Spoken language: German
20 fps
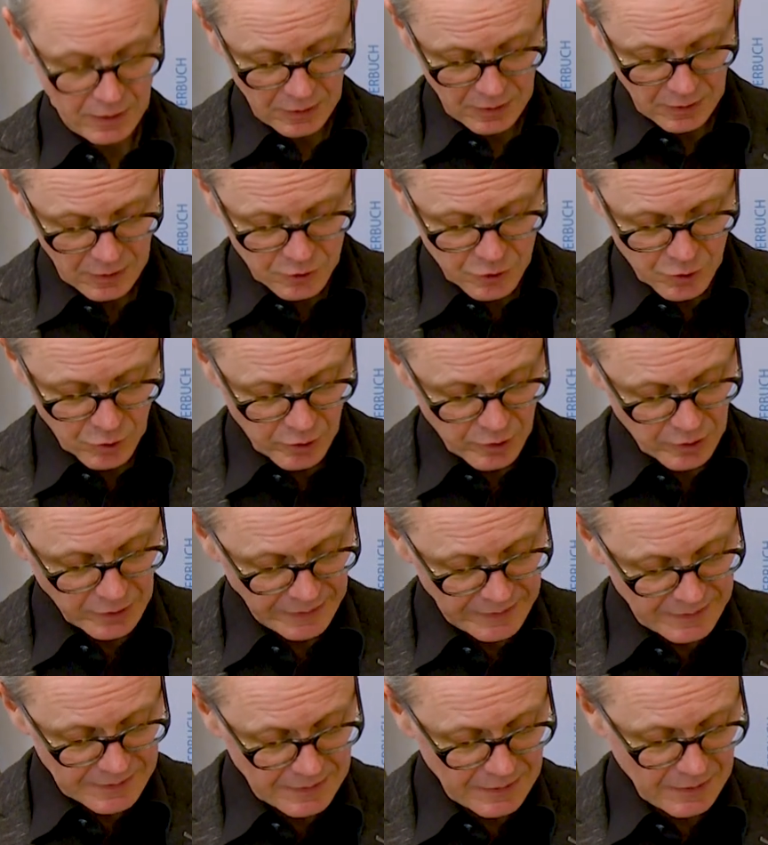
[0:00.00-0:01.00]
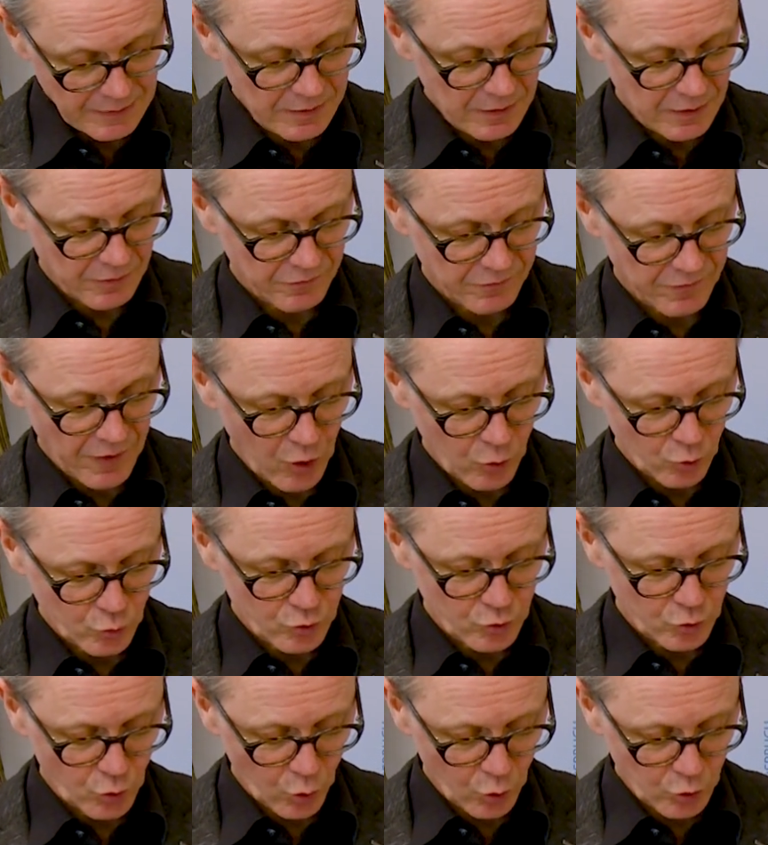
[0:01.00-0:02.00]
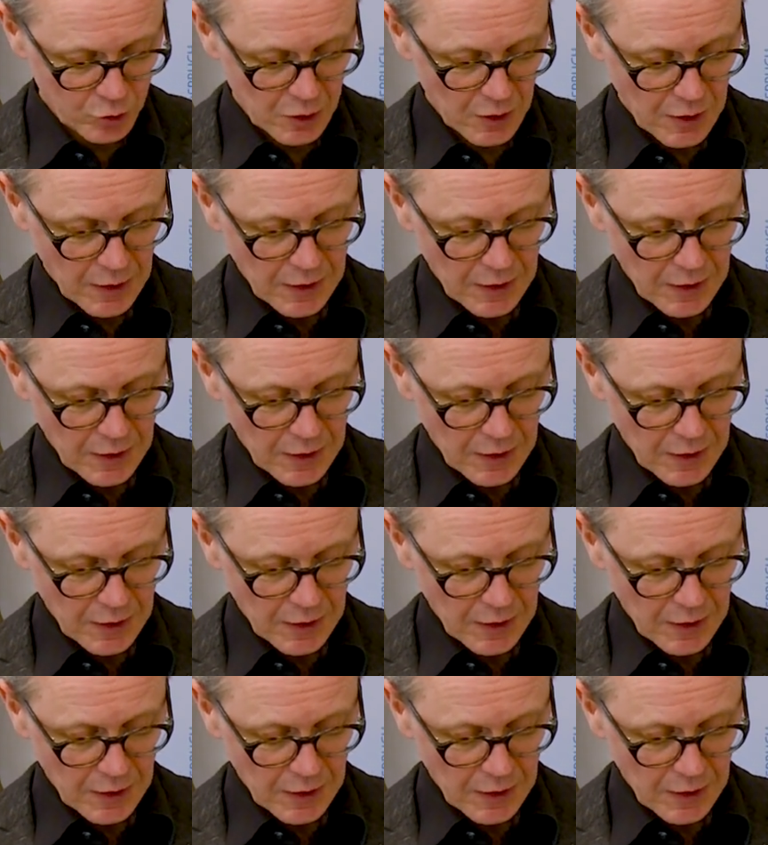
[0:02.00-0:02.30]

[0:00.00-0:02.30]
Er soll retten in Gefahr und Not,